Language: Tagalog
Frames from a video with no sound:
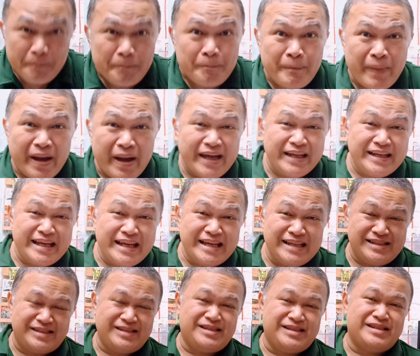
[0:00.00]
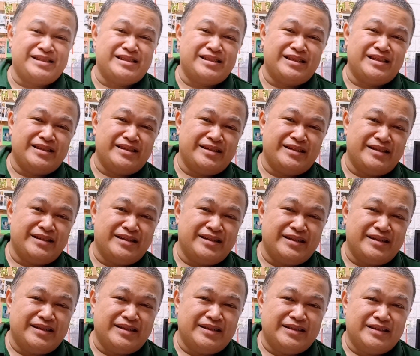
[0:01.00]
mainis
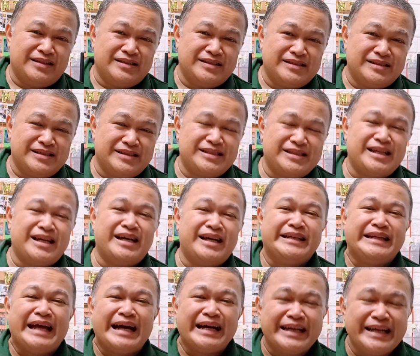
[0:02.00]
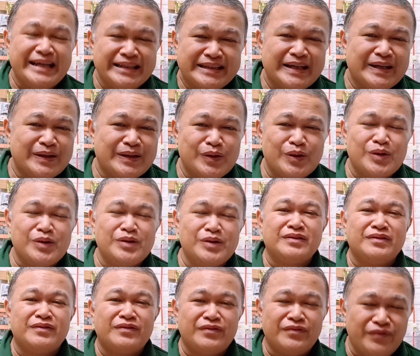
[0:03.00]
sa nakita kong
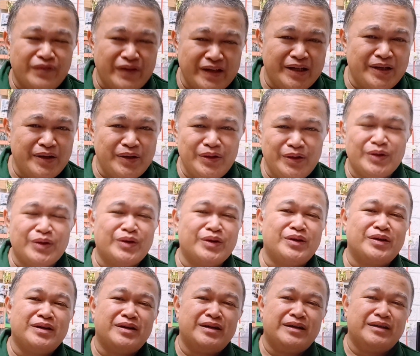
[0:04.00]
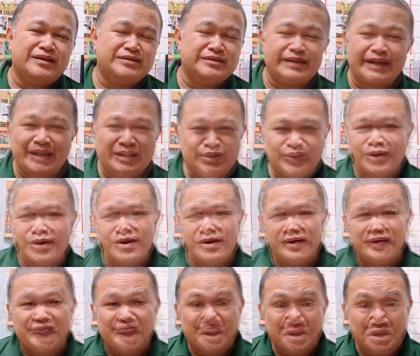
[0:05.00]
video na ito.
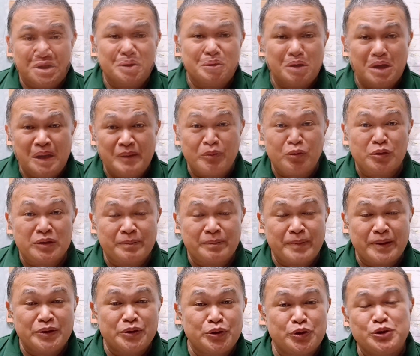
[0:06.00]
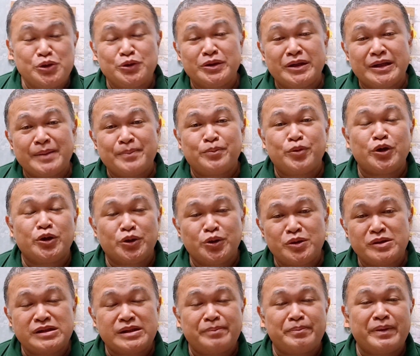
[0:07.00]
Hindi ko alam kung napanood niyo na rin po ito
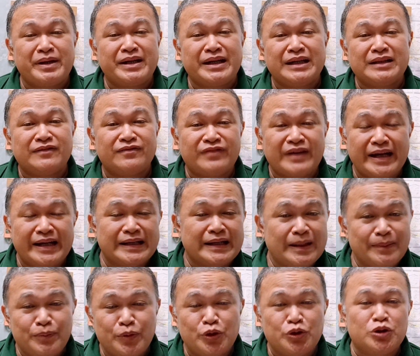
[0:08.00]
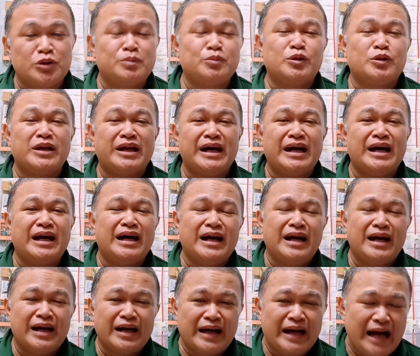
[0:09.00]
na sapagkat viral po ito mula
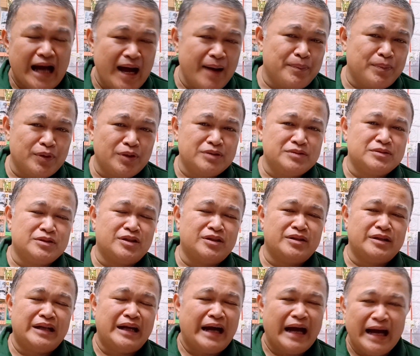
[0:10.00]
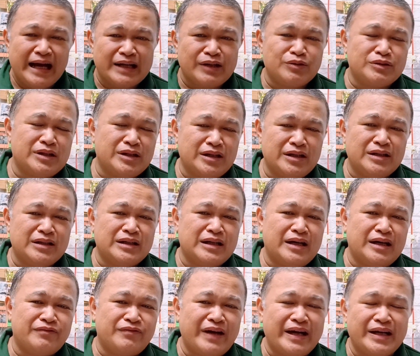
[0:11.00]
kahapon, no? ilang araw ng
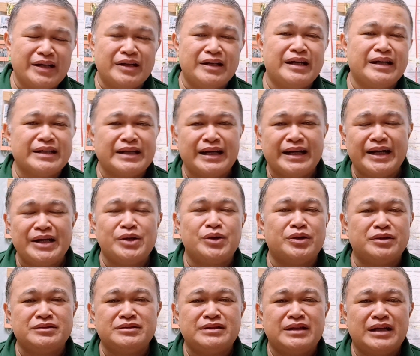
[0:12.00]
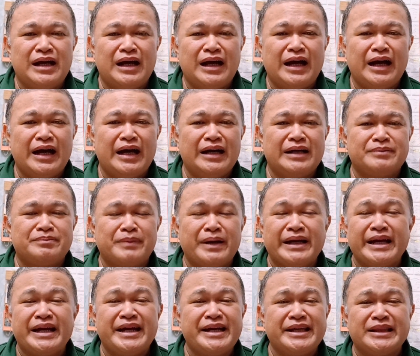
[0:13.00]
ah, viral hanggang ngayon at
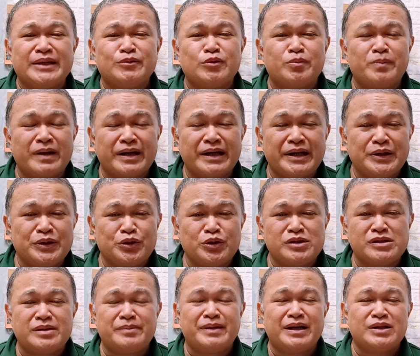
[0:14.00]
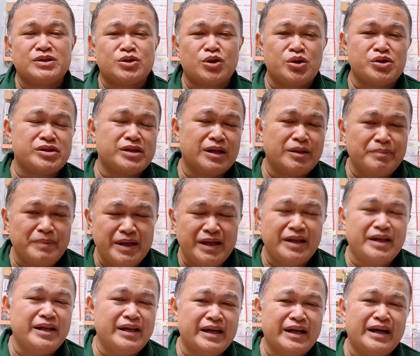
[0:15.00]
makikita mo pa rin ito sa mga social
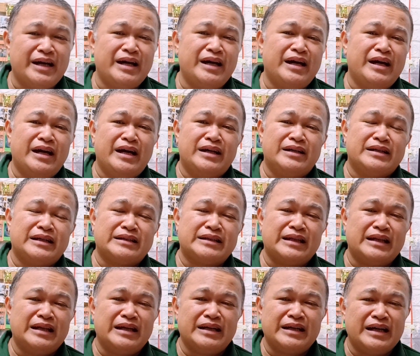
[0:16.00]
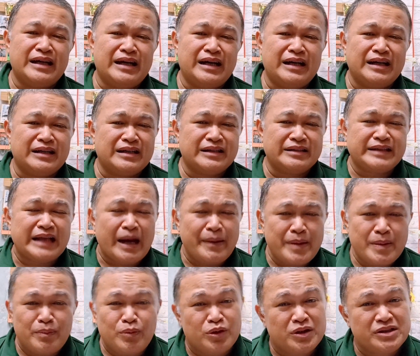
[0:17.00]
media na talagang
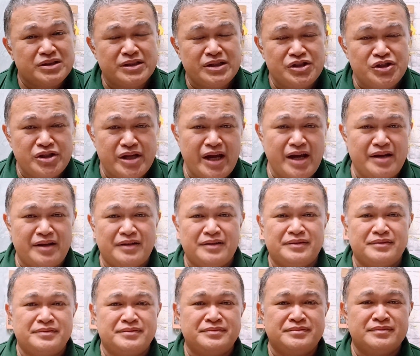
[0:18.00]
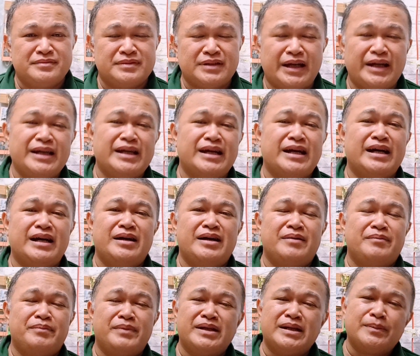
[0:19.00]
dami po nagsishare kaya
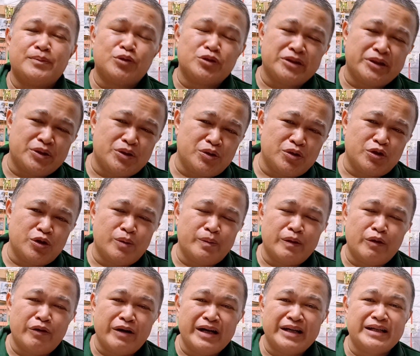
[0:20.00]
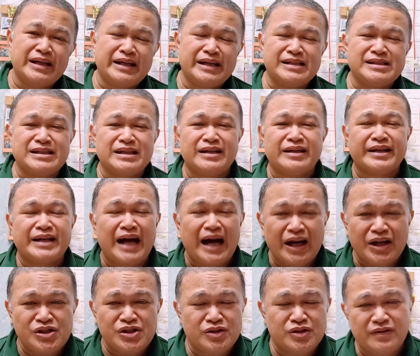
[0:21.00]
minabuti kong gumawa ng isang
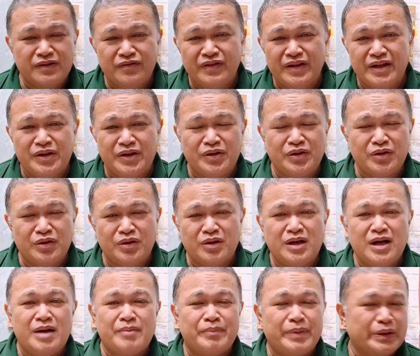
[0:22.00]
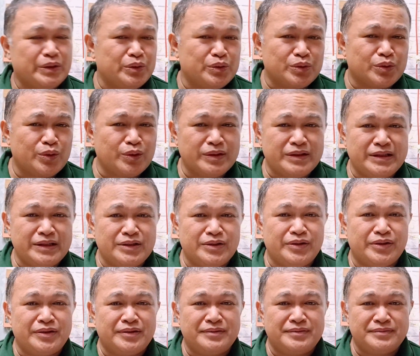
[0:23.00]
reaction video patungkol
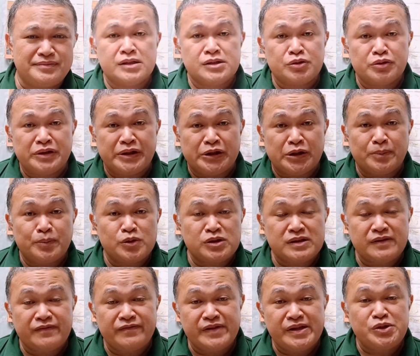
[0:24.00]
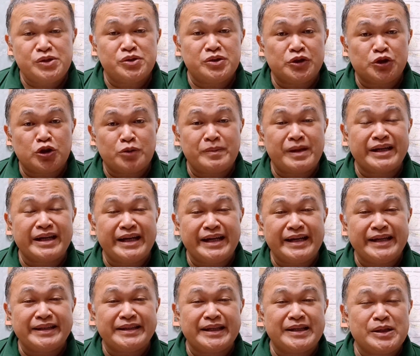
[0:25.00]
dito. So dito po sa video na to
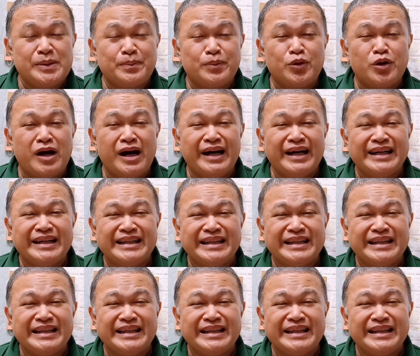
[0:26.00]
makikita nyo po ang